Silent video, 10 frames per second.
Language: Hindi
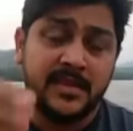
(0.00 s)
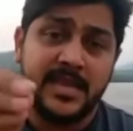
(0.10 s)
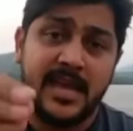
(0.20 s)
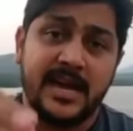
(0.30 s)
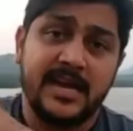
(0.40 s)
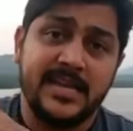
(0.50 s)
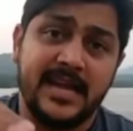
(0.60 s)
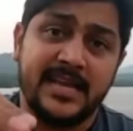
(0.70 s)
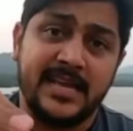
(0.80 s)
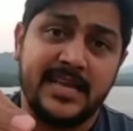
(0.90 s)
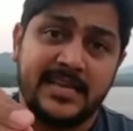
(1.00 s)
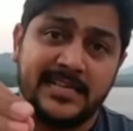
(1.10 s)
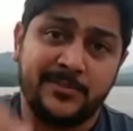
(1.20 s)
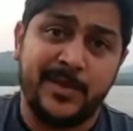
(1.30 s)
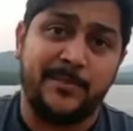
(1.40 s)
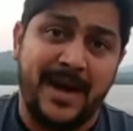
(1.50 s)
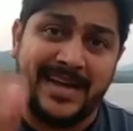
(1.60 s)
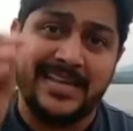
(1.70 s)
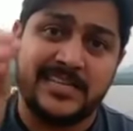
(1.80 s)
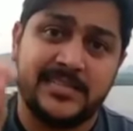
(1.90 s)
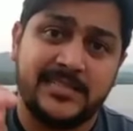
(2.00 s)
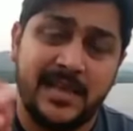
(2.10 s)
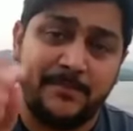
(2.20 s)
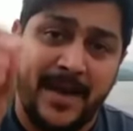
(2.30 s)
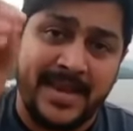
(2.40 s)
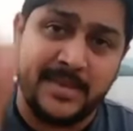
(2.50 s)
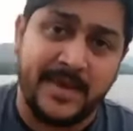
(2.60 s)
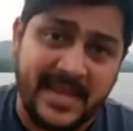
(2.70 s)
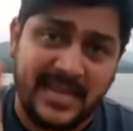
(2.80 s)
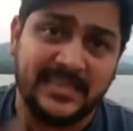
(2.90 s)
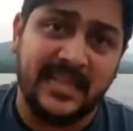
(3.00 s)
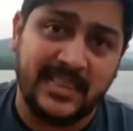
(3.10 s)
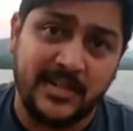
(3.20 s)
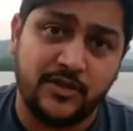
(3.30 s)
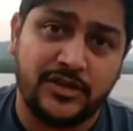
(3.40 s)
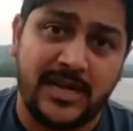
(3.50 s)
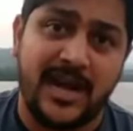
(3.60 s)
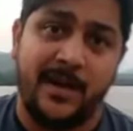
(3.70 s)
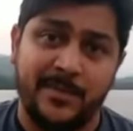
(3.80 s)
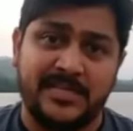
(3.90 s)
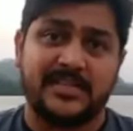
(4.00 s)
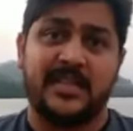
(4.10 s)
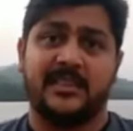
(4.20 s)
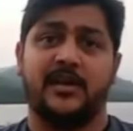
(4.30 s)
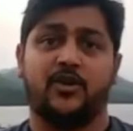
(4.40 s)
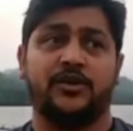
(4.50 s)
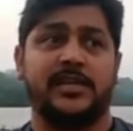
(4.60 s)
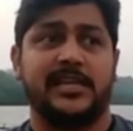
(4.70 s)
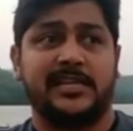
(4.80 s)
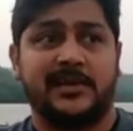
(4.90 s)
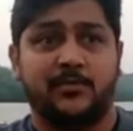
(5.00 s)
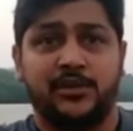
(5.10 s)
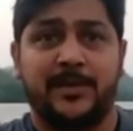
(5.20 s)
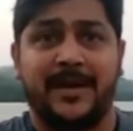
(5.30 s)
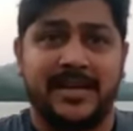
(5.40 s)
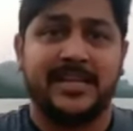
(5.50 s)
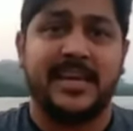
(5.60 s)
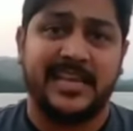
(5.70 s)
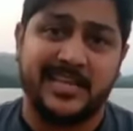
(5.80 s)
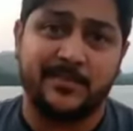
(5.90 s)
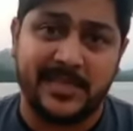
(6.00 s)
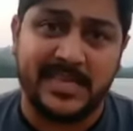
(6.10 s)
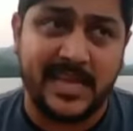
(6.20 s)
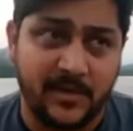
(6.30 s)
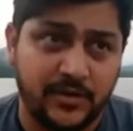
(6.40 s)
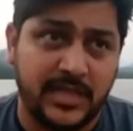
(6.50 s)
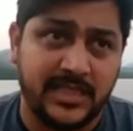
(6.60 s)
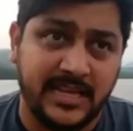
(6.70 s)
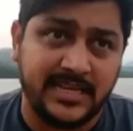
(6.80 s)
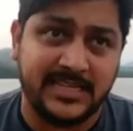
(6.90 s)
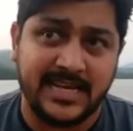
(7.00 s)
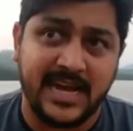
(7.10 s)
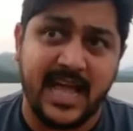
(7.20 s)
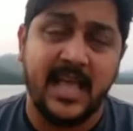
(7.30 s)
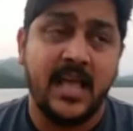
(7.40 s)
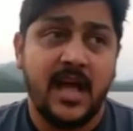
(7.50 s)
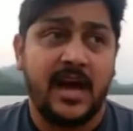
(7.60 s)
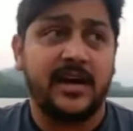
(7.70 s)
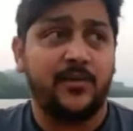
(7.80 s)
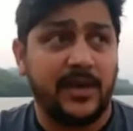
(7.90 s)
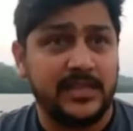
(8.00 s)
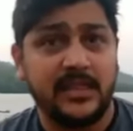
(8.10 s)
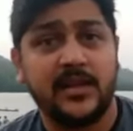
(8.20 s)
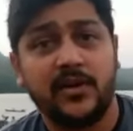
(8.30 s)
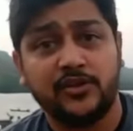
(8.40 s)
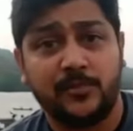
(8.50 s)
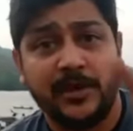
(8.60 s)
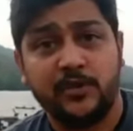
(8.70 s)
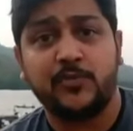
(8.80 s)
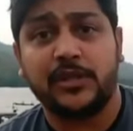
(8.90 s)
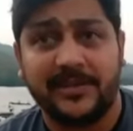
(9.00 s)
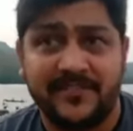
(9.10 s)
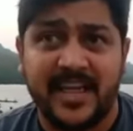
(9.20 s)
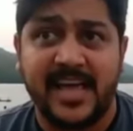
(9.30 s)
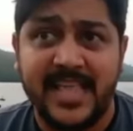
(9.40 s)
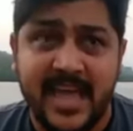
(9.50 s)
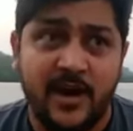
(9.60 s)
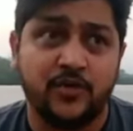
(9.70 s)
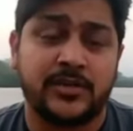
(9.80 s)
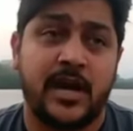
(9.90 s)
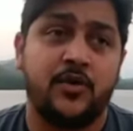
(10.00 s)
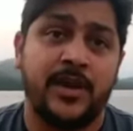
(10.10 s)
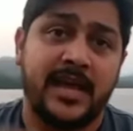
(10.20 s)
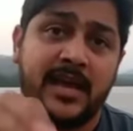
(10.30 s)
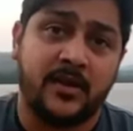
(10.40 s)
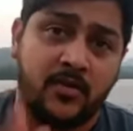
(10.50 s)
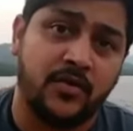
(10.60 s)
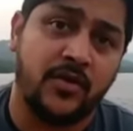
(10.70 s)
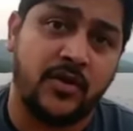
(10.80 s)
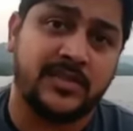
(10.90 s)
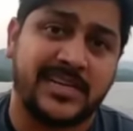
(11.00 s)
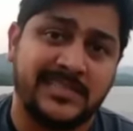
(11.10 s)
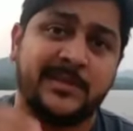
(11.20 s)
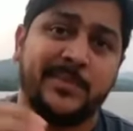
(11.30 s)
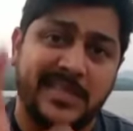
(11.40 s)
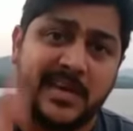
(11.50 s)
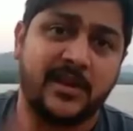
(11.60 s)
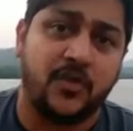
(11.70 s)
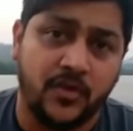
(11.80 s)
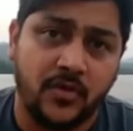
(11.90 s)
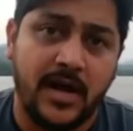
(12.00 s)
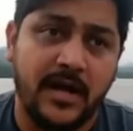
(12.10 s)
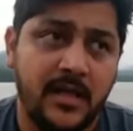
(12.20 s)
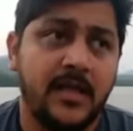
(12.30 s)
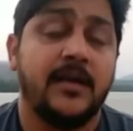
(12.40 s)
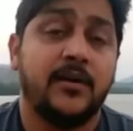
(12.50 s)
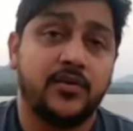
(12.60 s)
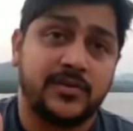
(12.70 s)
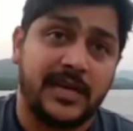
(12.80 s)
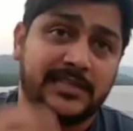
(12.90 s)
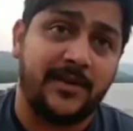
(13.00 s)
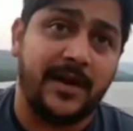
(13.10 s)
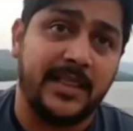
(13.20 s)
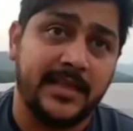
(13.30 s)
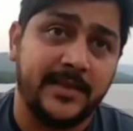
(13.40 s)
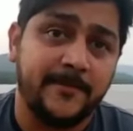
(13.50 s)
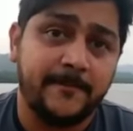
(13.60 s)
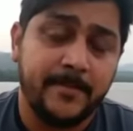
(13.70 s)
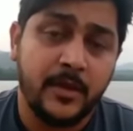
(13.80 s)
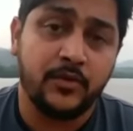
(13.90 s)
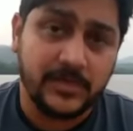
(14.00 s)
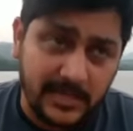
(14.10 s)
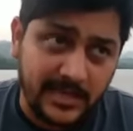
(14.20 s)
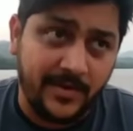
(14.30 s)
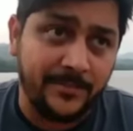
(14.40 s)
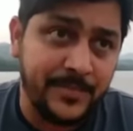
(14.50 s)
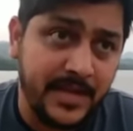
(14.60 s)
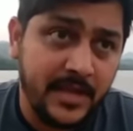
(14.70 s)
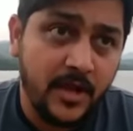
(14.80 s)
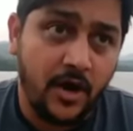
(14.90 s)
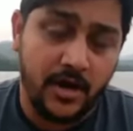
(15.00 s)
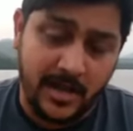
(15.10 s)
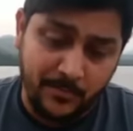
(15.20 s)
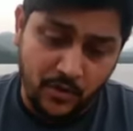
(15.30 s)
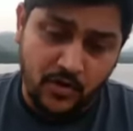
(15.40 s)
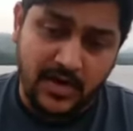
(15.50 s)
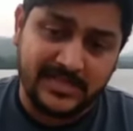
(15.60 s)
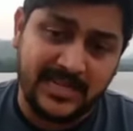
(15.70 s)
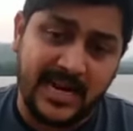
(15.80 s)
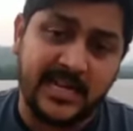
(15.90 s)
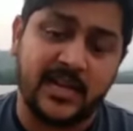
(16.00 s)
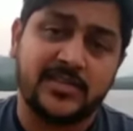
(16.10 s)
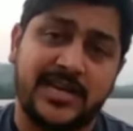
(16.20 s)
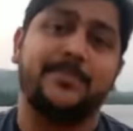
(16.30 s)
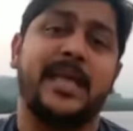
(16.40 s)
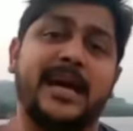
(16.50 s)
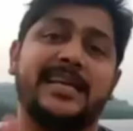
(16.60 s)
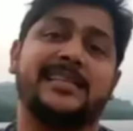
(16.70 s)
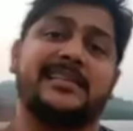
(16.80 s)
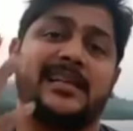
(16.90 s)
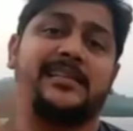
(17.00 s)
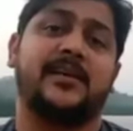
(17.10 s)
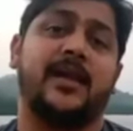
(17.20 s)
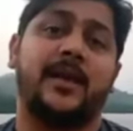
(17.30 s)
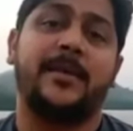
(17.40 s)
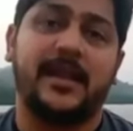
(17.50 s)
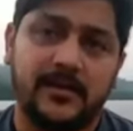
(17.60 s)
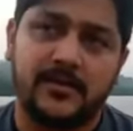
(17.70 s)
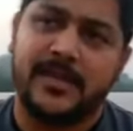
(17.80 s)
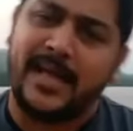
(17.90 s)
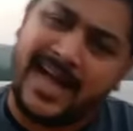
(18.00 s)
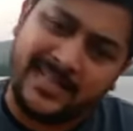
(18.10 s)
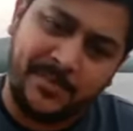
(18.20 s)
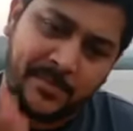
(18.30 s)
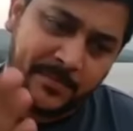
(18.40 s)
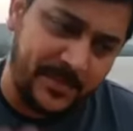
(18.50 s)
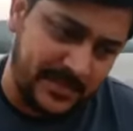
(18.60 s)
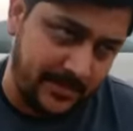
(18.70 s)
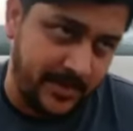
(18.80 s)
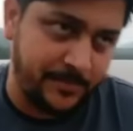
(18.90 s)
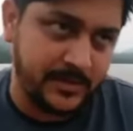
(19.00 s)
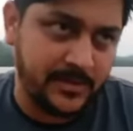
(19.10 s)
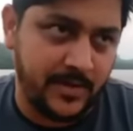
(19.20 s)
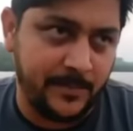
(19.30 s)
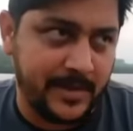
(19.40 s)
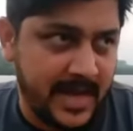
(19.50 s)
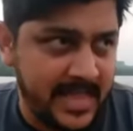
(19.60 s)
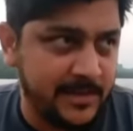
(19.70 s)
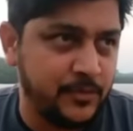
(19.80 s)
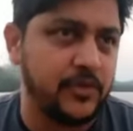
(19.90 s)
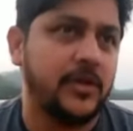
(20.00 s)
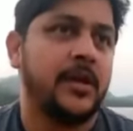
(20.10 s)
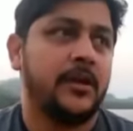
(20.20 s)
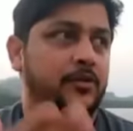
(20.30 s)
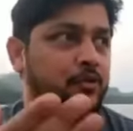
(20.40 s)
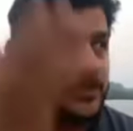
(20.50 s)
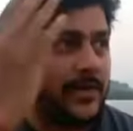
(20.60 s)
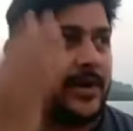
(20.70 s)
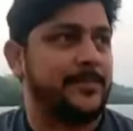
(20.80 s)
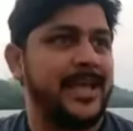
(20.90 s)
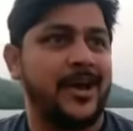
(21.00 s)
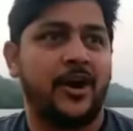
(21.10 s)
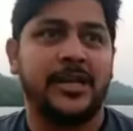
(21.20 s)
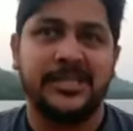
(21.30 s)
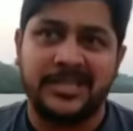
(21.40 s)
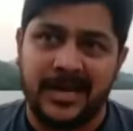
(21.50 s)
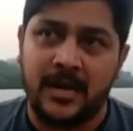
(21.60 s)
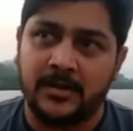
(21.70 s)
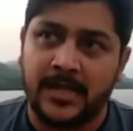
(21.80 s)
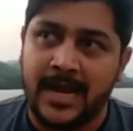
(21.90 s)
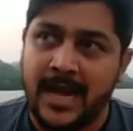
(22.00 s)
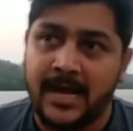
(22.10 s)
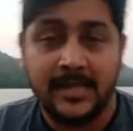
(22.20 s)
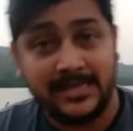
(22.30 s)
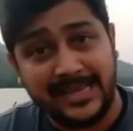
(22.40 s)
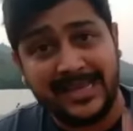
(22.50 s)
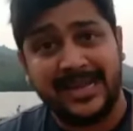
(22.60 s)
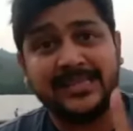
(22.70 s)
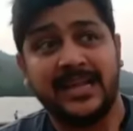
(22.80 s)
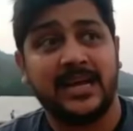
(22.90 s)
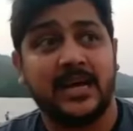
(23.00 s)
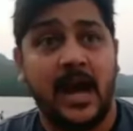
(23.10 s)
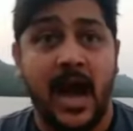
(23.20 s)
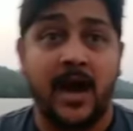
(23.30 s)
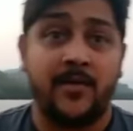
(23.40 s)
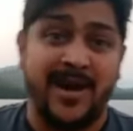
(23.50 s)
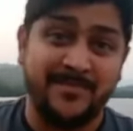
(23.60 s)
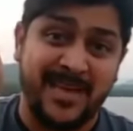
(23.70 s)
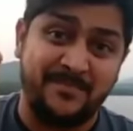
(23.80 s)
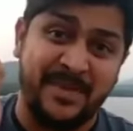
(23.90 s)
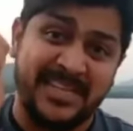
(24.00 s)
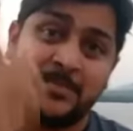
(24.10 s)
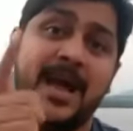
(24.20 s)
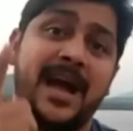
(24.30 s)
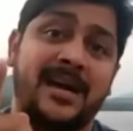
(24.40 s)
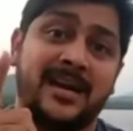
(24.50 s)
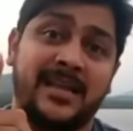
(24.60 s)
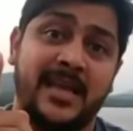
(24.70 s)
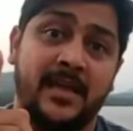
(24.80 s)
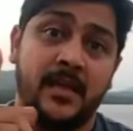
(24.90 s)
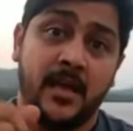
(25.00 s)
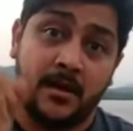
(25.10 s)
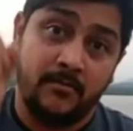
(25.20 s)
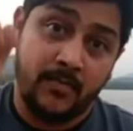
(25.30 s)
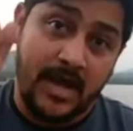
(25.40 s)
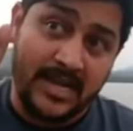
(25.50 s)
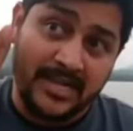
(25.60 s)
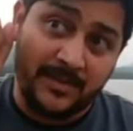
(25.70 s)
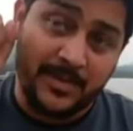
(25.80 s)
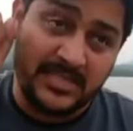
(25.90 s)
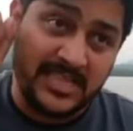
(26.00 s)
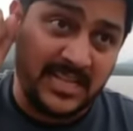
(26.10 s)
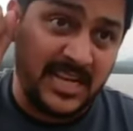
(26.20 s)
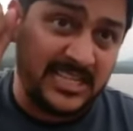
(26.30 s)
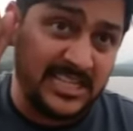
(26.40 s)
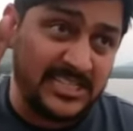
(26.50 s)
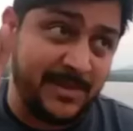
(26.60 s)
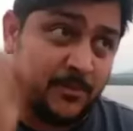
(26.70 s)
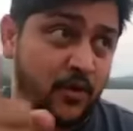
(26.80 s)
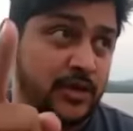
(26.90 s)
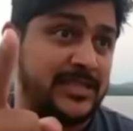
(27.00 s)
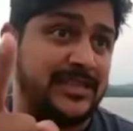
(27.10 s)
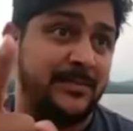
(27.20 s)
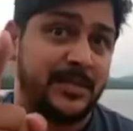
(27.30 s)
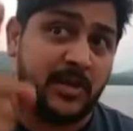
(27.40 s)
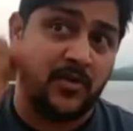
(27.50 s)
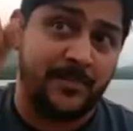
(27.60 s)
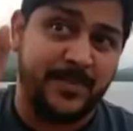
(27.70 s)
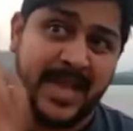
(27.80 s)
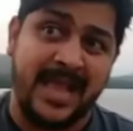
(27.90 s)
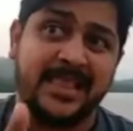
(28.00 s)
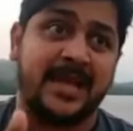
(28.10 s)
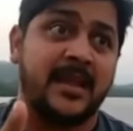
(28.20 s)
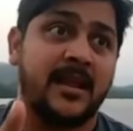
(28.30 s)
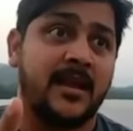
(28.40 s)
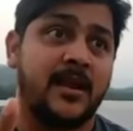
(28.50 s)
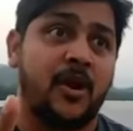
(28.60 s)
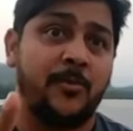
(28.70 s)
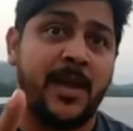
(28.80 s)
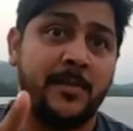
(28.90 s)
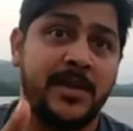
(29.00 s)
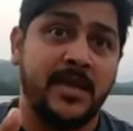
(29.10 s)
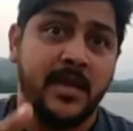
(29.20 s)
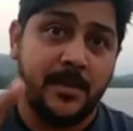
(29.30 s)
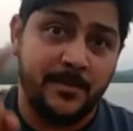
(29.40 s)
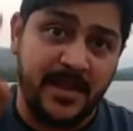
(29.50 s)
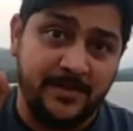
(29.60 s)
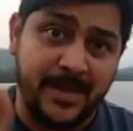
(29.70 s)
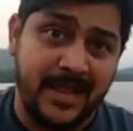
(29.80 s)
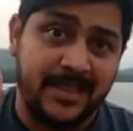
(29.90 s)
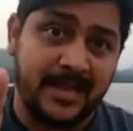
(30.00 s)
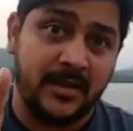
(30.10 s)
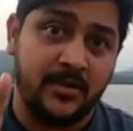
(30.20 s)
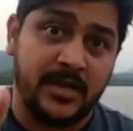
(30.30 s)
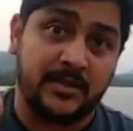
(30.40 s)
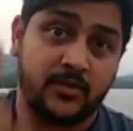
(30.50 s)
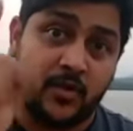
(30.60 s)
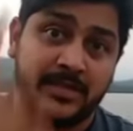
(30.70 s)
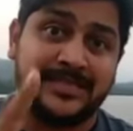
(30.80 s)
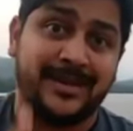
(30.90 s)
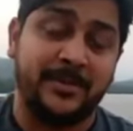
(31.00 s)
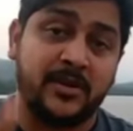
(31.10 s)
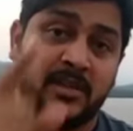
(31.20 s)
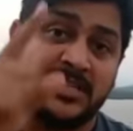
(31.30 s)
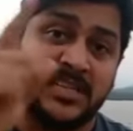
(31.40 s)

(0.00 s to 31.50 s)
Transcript: कि अगर यानी इसमें बारिश से पानी भरेगा दलदल जो जगह हमेशा दलदल होती है जैसा म्यूनसिपाली ने लिखित में दिया है कि वो दलदल की जगह है अगर वहाँ दलदल हुआ जो मरूम को दफनाया जाएगा उसका गुनहगार कौन होगा उसका जिम्मेदार कौन होगा उसका सवाल दे उसका जवाब दे और हम लोगों का स्लाटर रोज कब देगा ये तीसरा सवाल हमारा जवाब दे आज भी मैं अपने जवाब पे सवाल पे कायम हूँ तू जवाब दे और इन ताला ये याद रख आवाम के बीच में आकर के अगर कब्रस्तान का जिस टाइम कोर्ट से साबित करूँगा पी दाखिल कर रहा हूँ मैं अभी मेरी पी दाखिल होने के कोर्ट से साबित करूँगा